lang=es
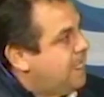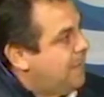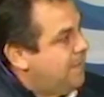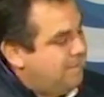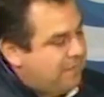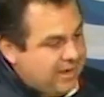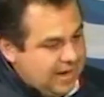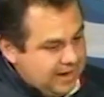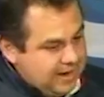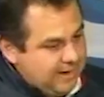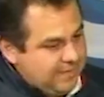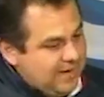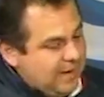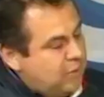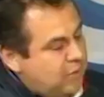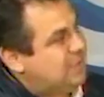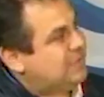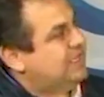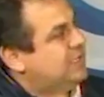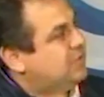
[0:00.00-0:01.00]
para
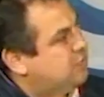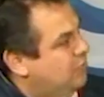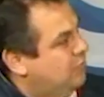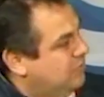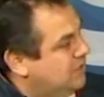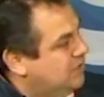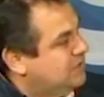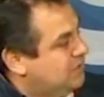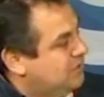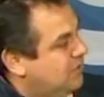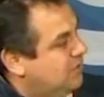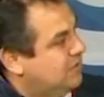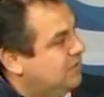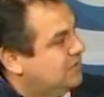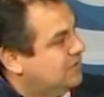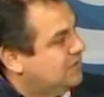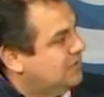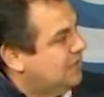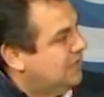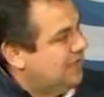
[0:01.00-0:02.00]
bajo esas
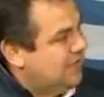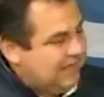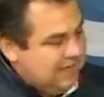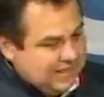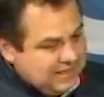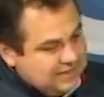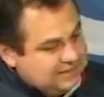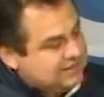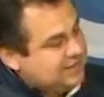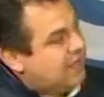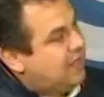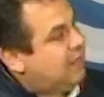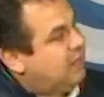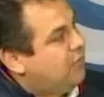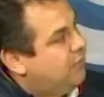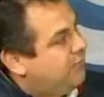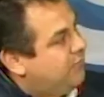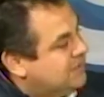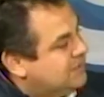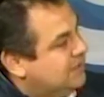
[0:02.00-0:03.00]
condiciones estar
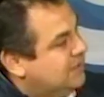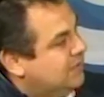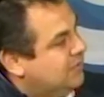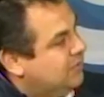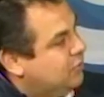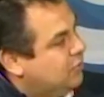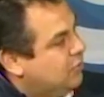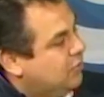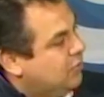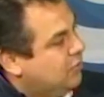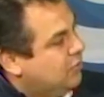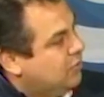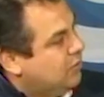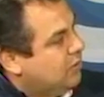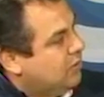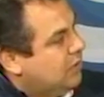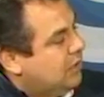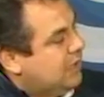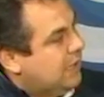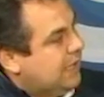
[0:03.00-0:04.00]
ofreciendo
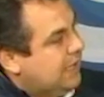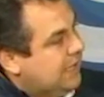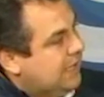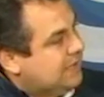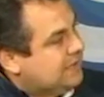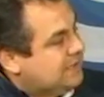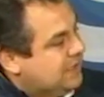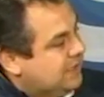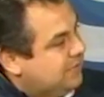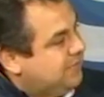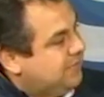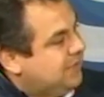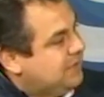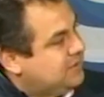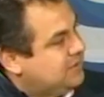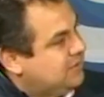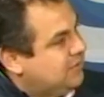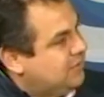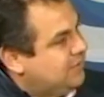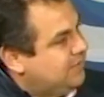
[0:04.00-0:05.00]
el
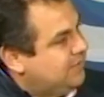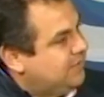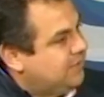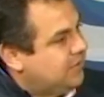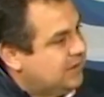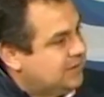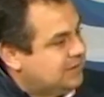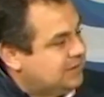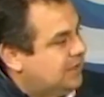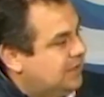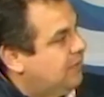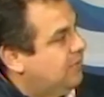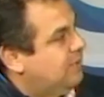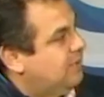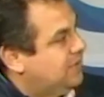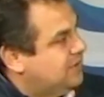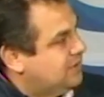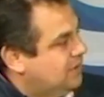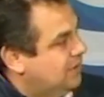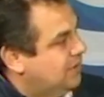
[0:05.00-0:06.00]
servicio, estar
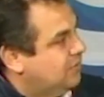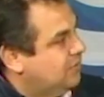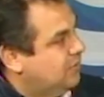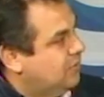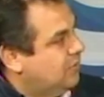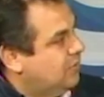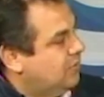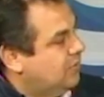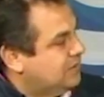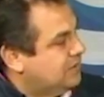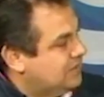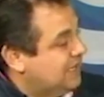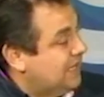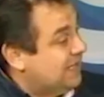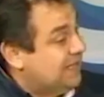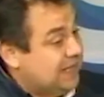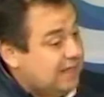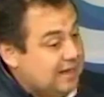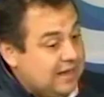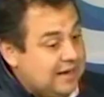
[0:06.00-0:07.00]
ofreciendo, estar,
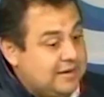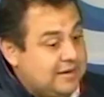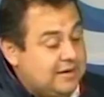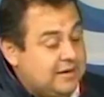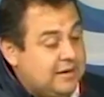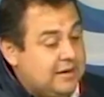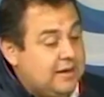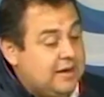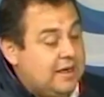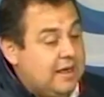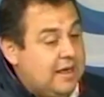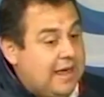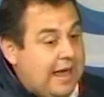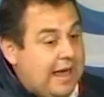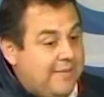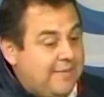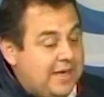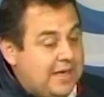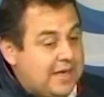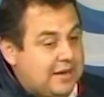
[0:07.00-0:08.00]
tener
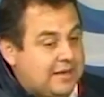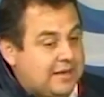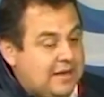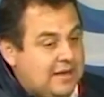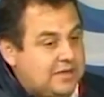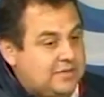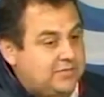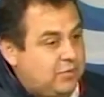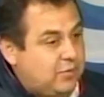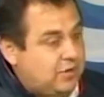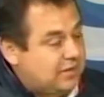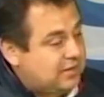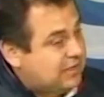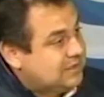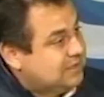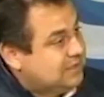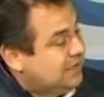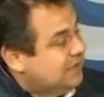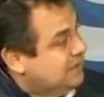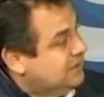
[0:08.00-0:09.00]
abiertas las
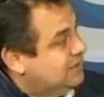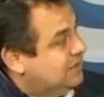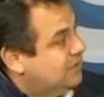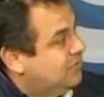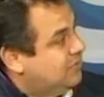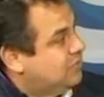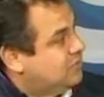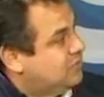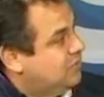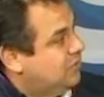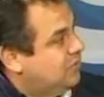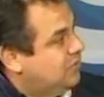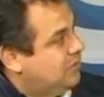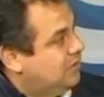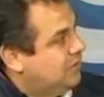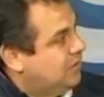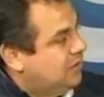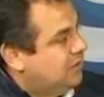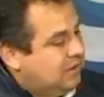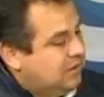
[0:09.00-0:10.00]
puertas de la institución
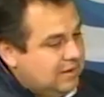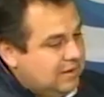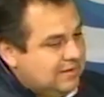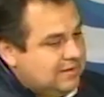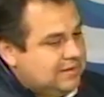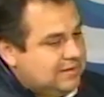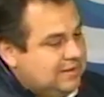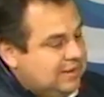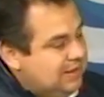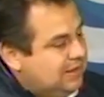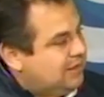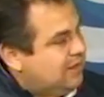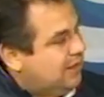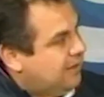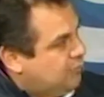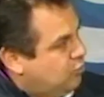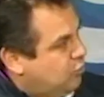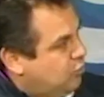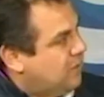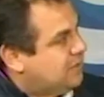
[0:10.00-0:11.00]
sin
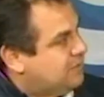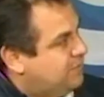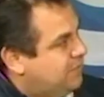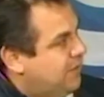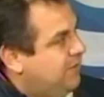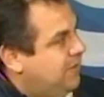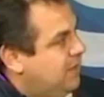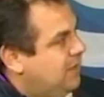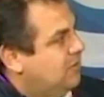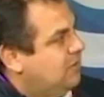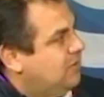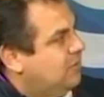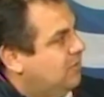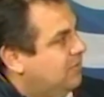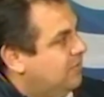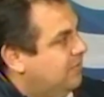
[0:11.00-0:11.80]
tanto aspaviento.